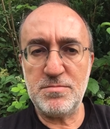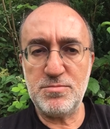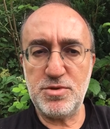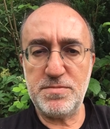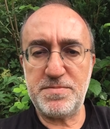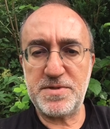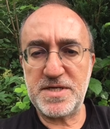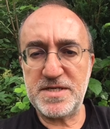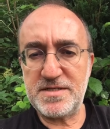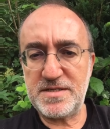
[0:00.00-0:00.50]

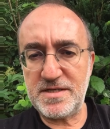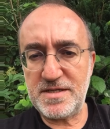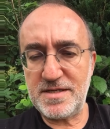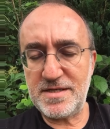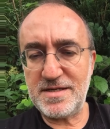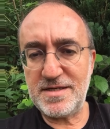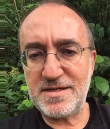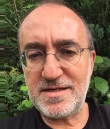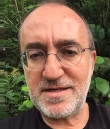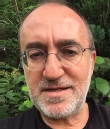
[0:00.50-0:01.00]
Bu
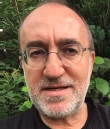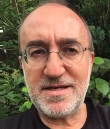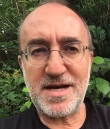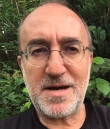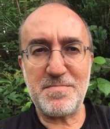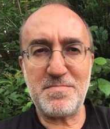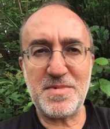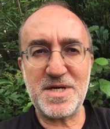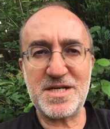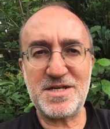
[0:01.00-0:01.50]
pratiği e,
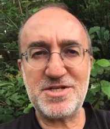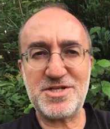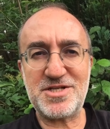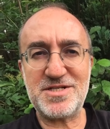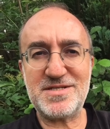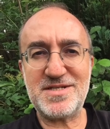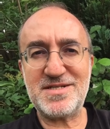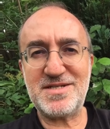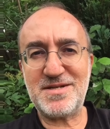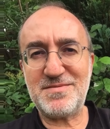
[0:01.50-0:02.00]
yapmak
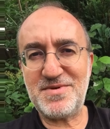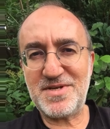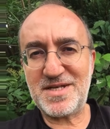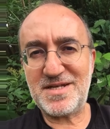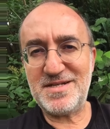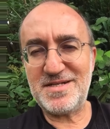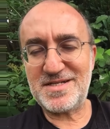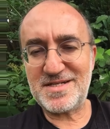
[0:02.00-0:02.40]
için de tabii ki